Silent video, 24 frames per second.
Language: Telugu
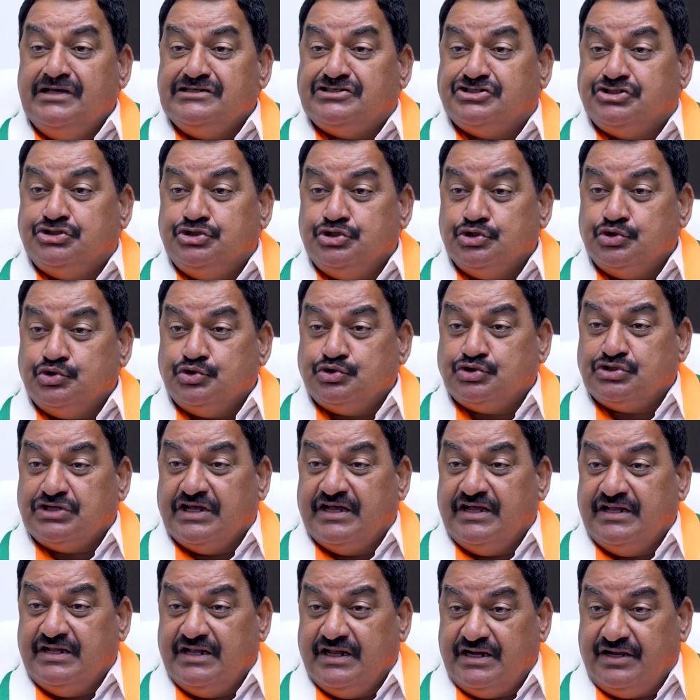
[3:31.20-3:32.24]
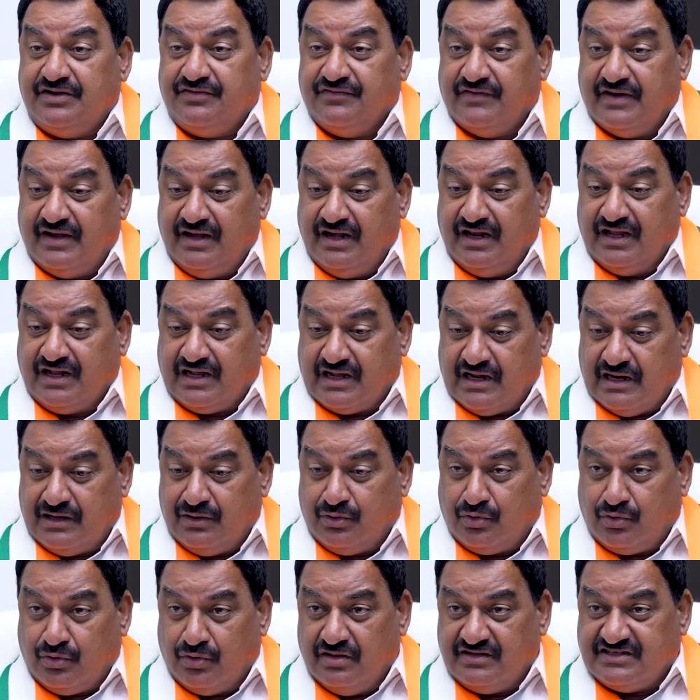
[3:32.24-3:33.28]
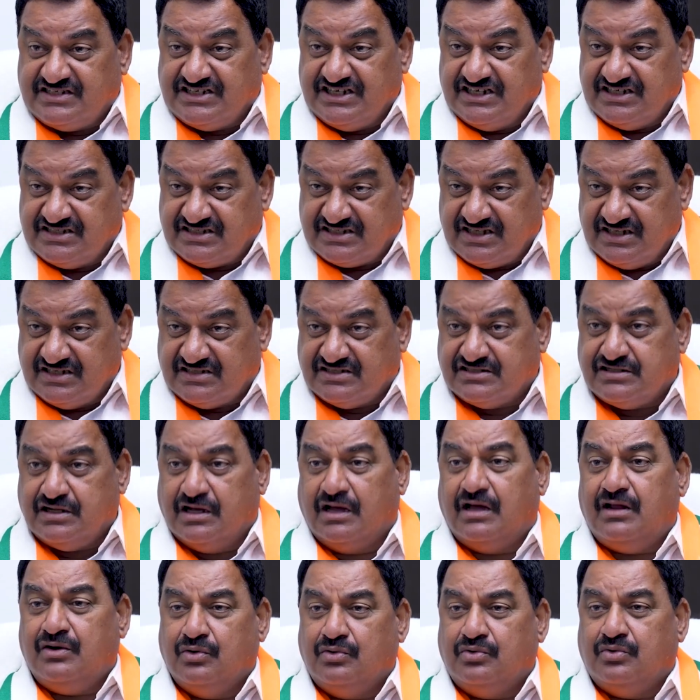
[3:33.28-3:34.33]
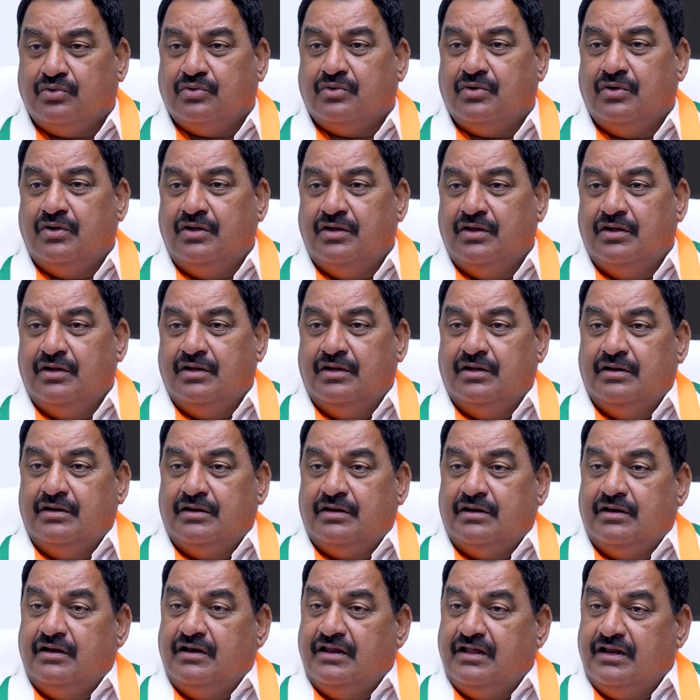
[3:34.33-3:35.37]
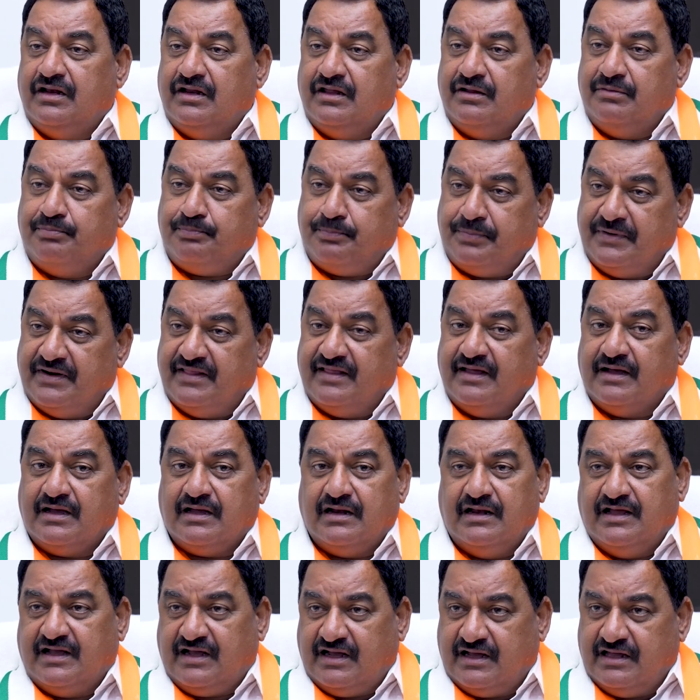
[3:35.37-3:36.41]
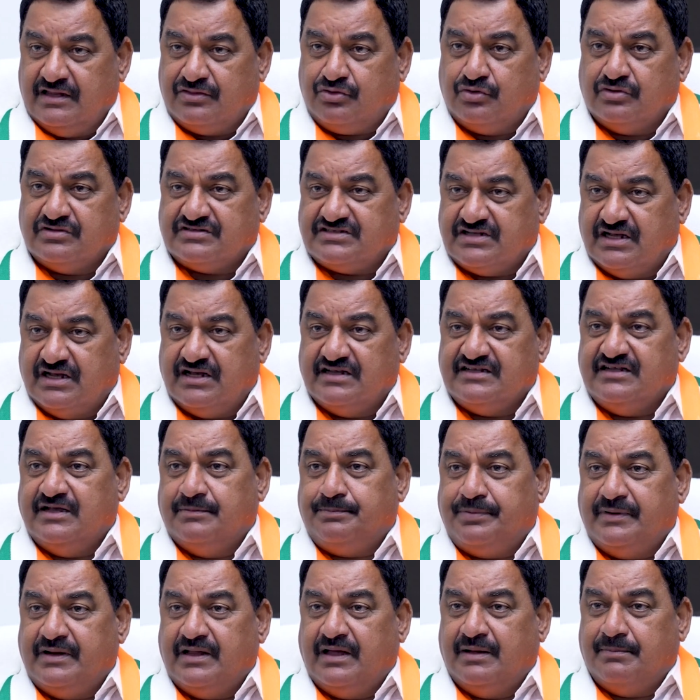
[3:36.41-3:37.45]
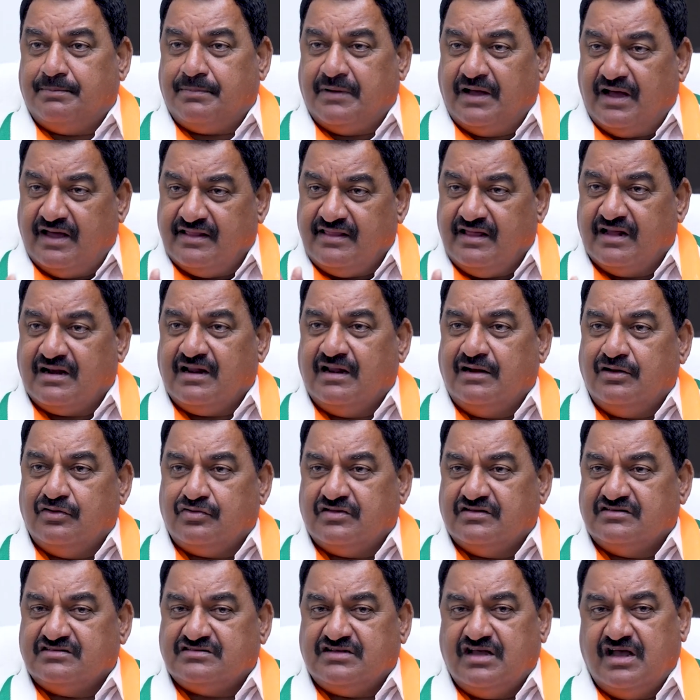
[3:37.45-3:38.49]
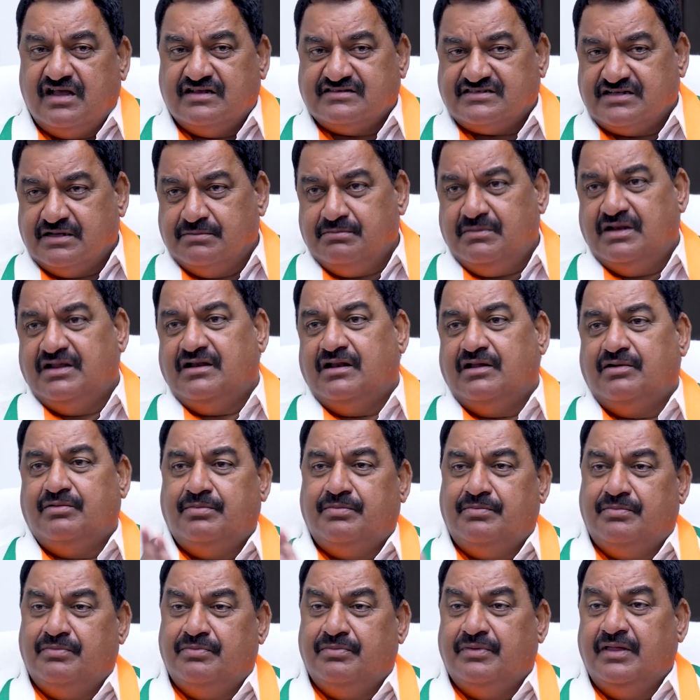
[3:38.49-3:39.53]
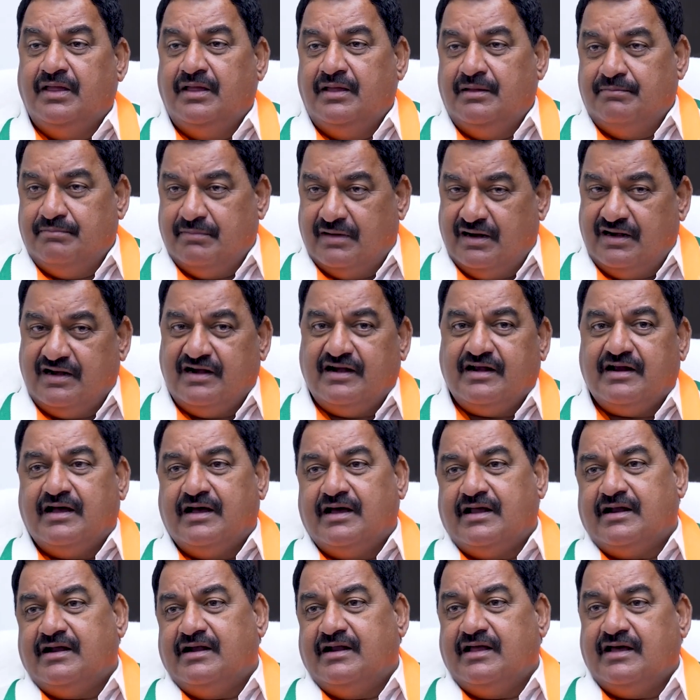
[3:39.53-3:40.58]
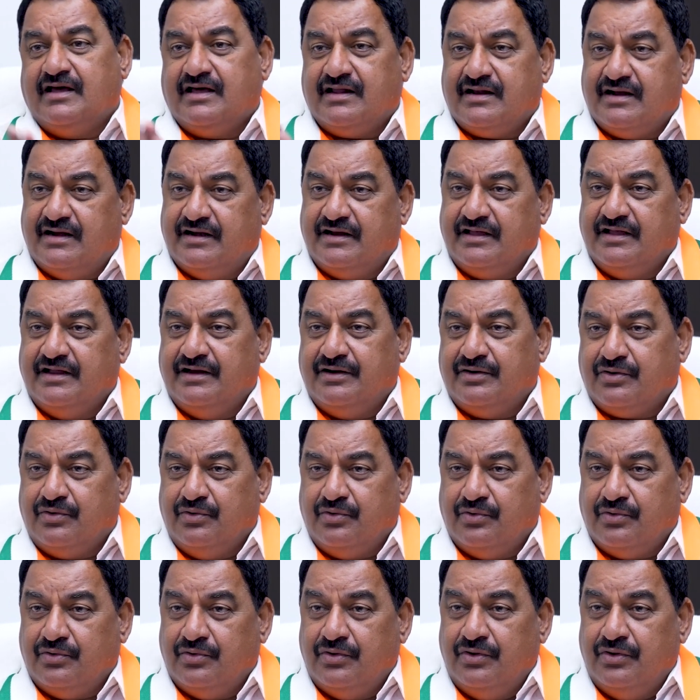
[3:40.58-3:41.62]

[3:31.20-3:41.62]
మిస్యూజ్ అయ్యేటివన్నీ కంట్రోల్ చేస్తే చాలు నేను ఇప్పటిదాకా లెక్కతో సహా చెప్పిన ఆధారాలతో సహా అసెంబ్లీలో మల్లెడ్డి రంగారెడ్డి గారు అడిగినరు